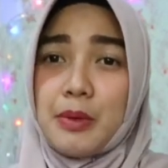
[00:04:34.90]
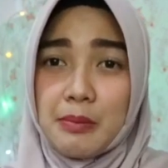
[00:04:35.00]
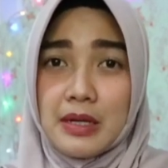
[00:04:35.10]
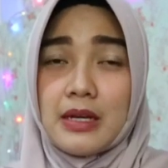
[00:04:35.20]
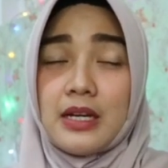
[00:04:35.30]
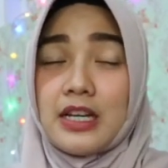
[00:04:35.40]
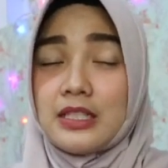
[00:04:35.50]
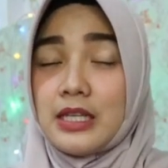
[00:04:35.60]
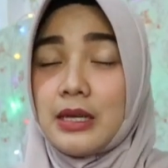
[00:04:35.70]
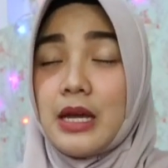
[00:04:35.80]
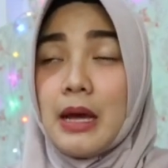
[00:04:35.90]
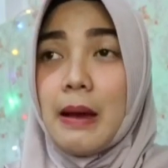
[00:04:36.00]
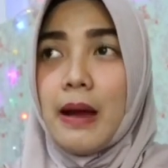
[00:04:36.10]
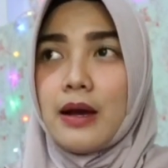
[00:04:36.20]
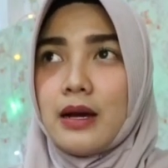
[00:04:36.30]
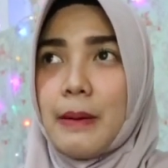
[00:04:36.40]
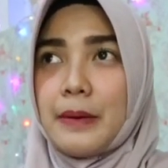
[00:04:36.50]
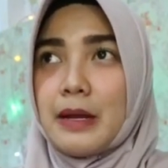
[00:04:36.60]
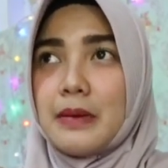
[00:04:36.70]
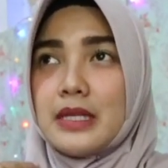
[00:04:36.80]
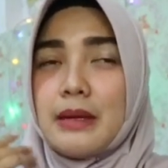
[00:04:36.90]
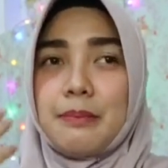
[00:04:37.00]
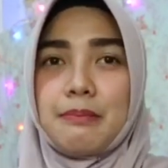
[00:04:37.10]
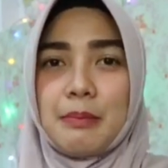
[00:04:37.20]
uh, ngasih apa namanya